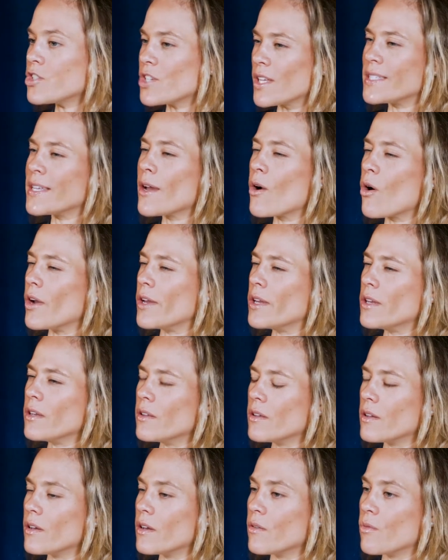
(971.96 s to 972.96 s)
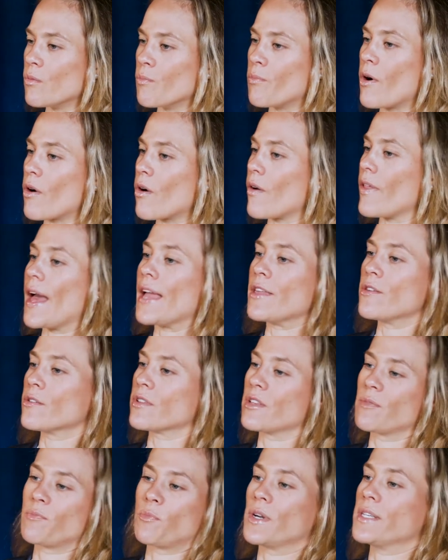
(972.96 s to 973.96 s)
chance hoy un poco de
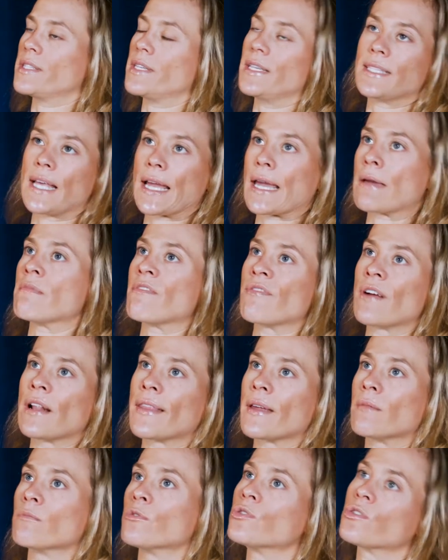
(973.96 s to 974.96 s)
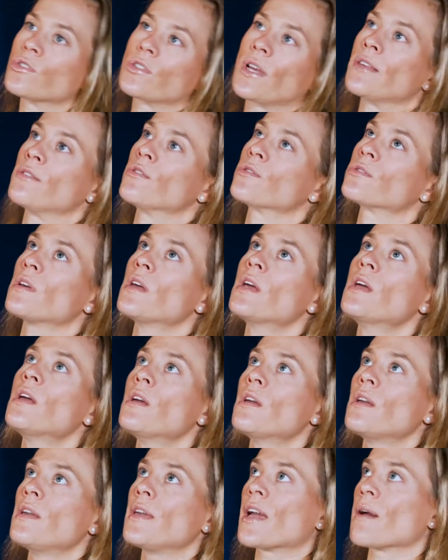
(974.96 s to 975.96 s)
años después y sé que me faltan muchos años
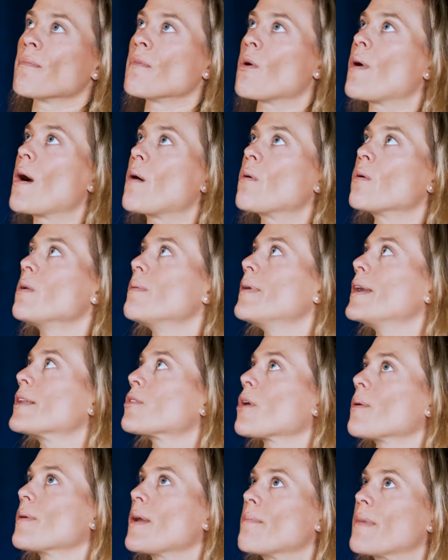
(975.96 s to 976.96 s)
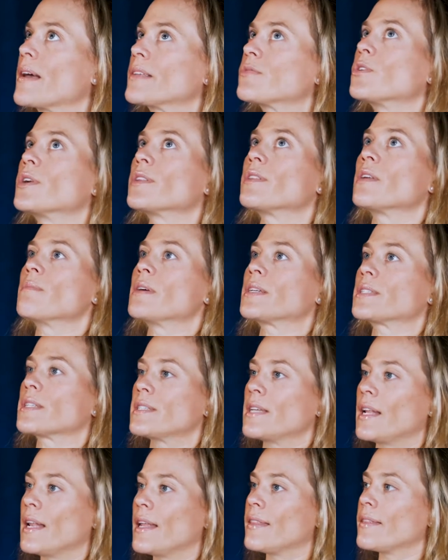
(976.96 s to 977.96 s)
y que me voy a volver todavía más fuerte y más
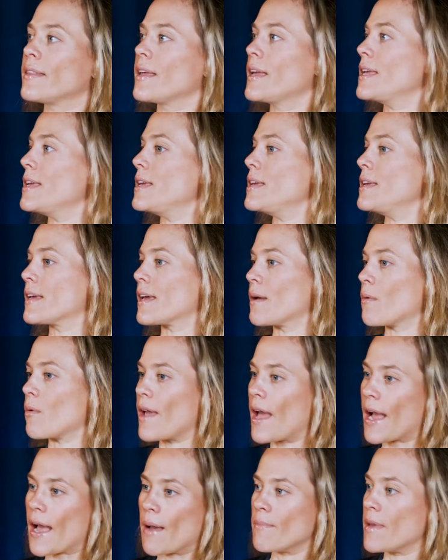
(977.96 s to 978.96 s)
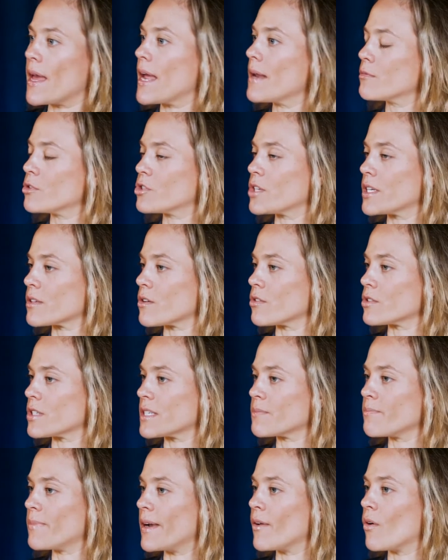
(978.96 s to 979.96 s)
resiliente y, que voy a cambiar en muchas
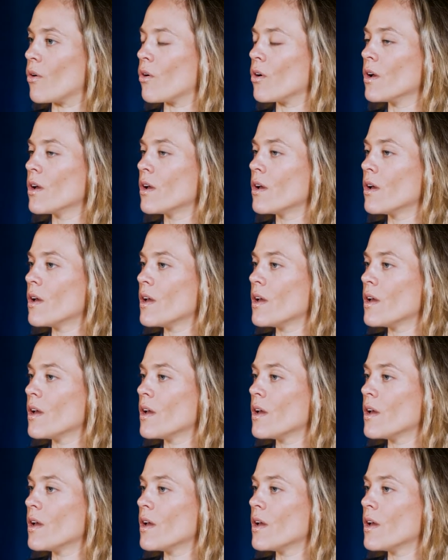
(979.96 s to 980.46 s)
cosas, pero